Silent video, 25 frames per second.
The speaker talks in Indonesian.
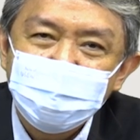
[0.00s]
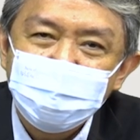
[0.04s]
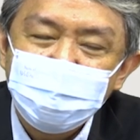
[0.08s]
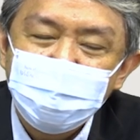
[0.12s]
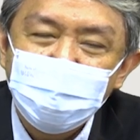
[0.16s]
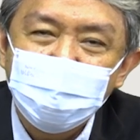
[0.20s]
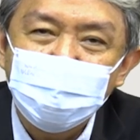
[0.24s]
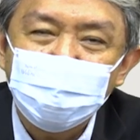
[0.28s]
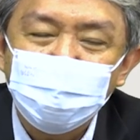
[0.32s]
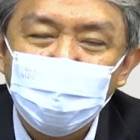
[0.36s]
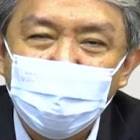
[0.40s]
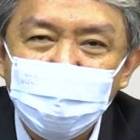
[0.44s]

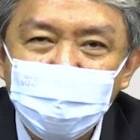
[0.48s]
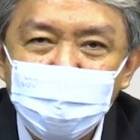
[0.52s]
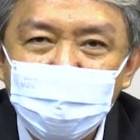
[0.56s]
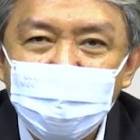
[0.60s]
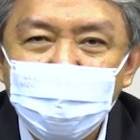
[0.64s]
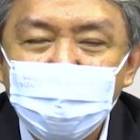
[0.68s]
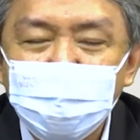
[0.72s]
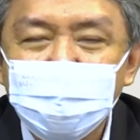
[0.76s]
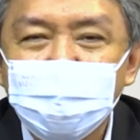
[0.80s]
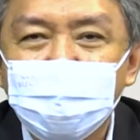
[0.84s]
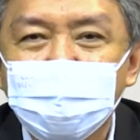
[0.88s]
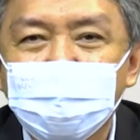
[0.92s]
Dan Tuhan
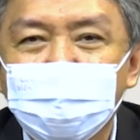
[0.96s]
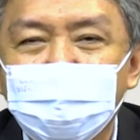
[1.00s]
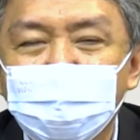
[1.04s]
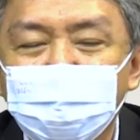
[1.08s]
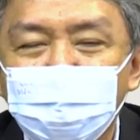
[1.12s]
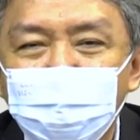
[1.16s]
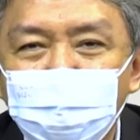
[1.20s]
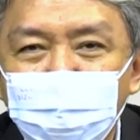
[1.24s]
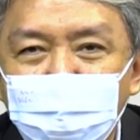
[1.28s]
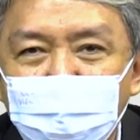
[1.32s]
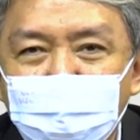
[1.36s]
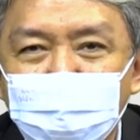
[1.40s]
ingin kita
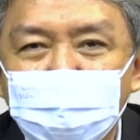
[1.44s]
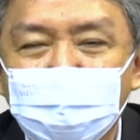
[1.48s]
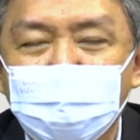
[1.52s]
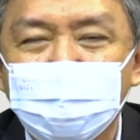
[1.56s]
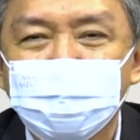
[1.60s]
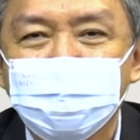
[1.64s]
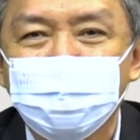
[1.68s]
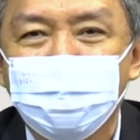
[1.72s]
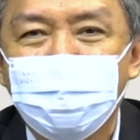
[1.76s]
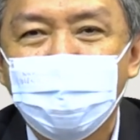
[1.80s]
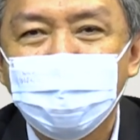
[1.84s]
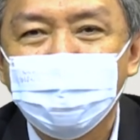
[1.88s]
gunakan
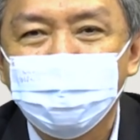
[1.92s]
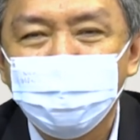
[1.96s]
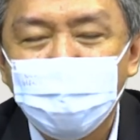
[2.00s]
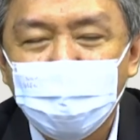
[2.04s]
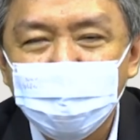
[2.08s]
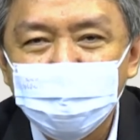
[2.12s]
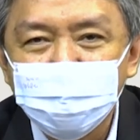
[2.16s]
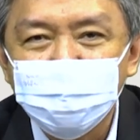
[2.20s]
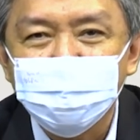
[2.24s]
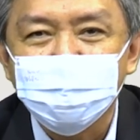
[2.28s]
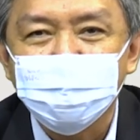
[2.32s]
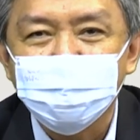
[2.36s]

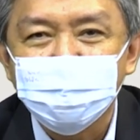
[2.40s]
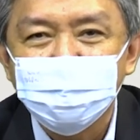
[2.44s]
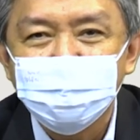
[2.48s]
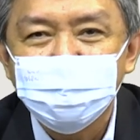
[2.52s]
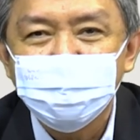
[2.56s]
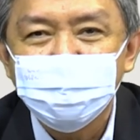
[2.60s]
sebaik-baiknya.